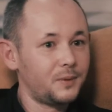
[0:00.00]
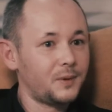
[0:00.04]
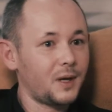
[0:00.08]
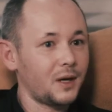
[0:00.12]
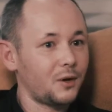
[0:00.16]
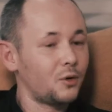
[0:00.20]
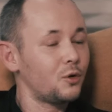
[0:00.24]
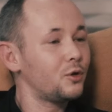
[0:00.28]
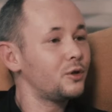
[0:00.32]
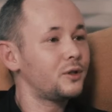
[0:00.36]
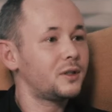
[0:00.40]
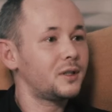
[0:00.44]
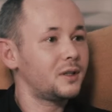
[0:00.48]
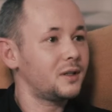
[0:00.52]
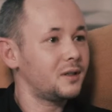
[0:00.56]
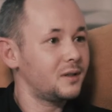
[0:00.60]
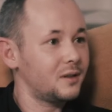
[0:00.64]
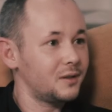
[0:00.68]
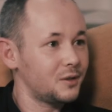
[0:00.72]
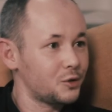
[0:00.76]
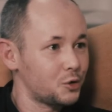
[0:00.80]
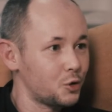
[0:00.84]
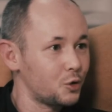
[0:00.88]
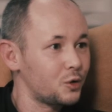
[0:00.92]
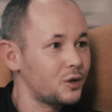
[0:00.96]

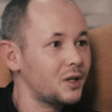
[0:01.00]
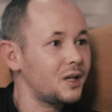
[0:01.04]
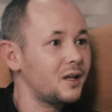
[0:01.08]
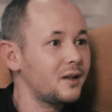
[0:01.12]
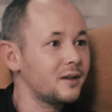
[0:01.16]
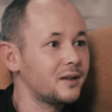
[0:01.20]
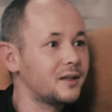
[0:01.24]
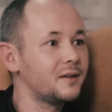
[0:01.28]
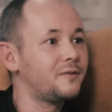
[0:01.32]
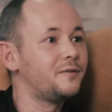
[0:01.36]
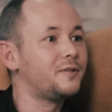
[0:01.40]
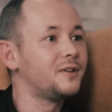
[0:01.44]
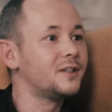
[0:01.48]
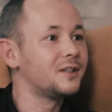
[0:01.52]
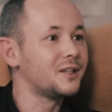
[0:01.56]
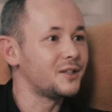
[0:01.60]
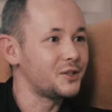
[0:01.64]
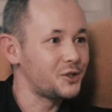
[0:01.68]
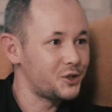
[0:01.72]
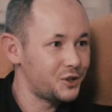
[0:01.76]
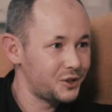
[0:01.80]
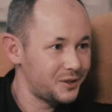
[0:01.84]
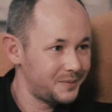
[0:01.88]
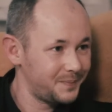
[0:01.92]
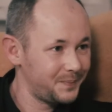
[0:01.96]
какой-то журнал The
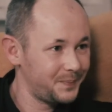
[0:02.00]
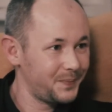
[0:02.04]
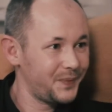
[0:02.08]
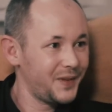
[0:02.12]
Village.